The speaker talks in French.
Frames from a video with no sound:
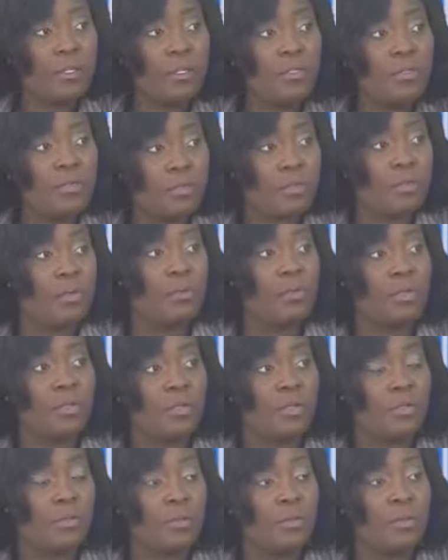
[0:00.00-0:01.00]
du
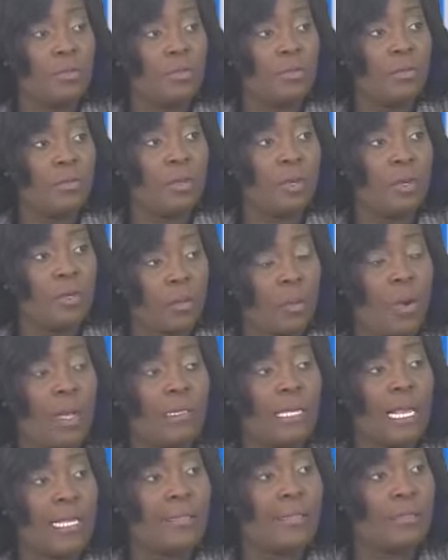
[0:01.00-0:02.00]
contentieux en
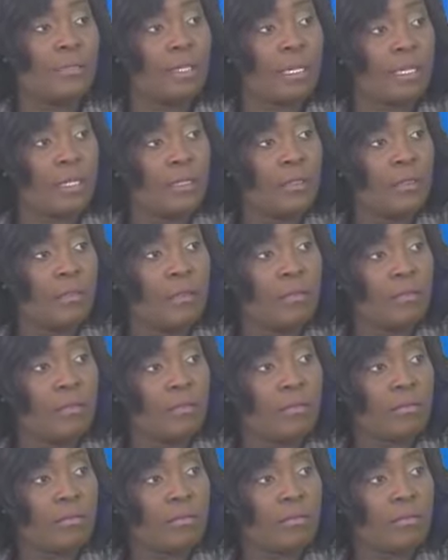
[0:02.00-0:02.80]
droit de la santé Alors, la